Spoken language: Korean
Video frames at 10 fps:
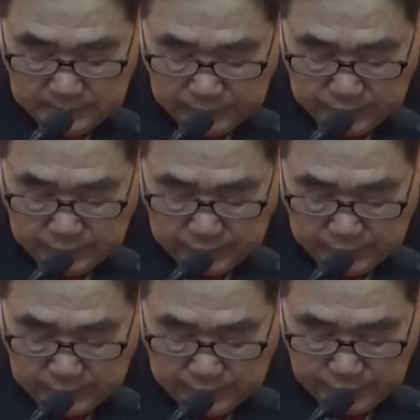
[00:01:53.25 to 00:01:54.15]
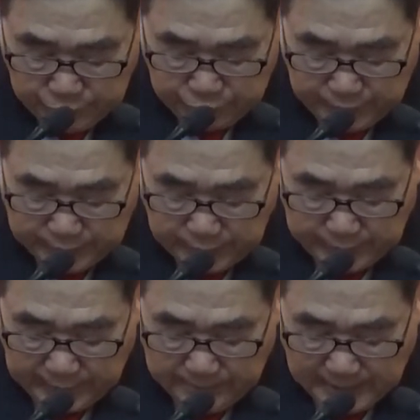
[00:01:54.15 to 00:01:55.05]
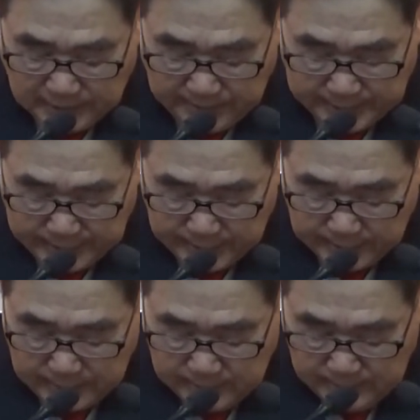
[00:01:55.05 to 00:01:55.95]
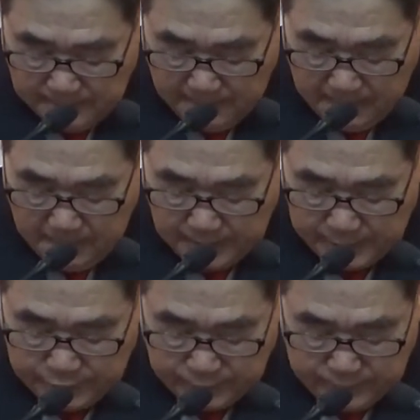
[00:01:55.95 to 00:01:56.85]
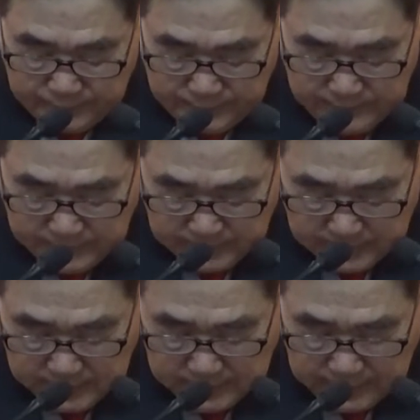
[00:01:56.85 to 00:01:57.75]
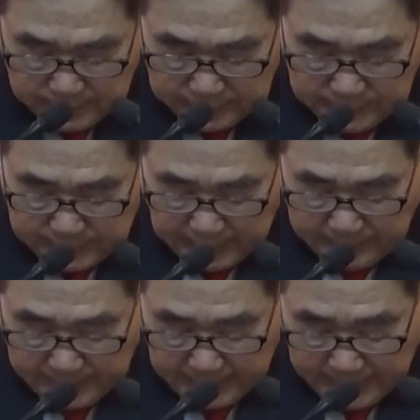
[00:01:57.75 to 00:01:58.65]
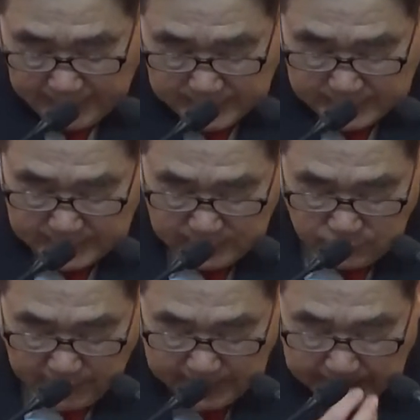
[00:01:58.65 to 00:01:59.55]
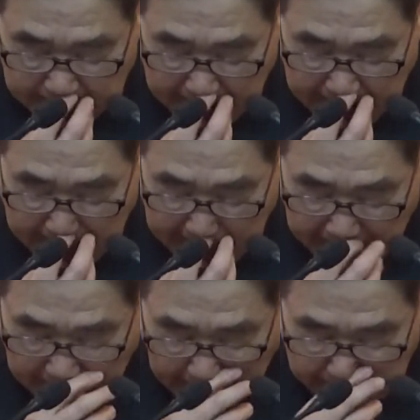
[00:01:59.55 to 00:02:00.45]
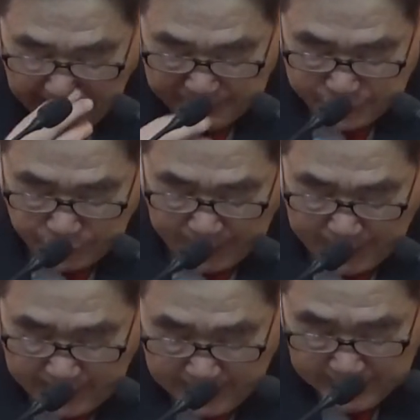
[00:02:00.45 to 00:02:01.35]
또 주께서 그들에게 말씀하시기를 너희 중 어떤 사람에게 친구가 있는데 한밤중에